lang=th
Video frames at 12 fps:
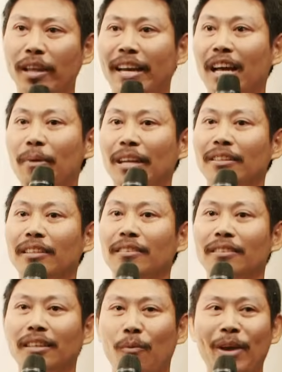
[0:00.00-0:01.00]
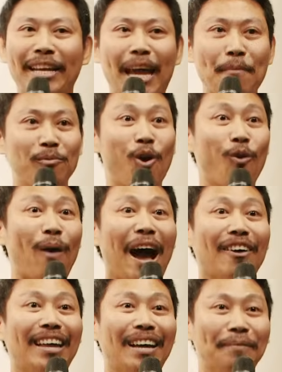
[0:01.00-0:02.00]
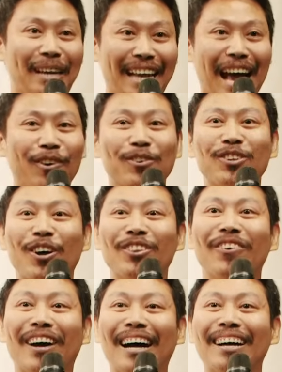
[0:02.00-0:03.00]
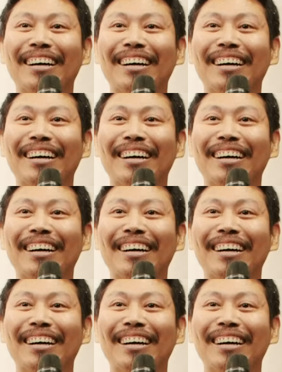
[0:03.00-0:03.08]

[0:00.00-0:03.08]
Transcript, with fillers: ตอนนี้ก็เป็นทวินแคม16วาวเลยมีหน้าโง่2 ตัว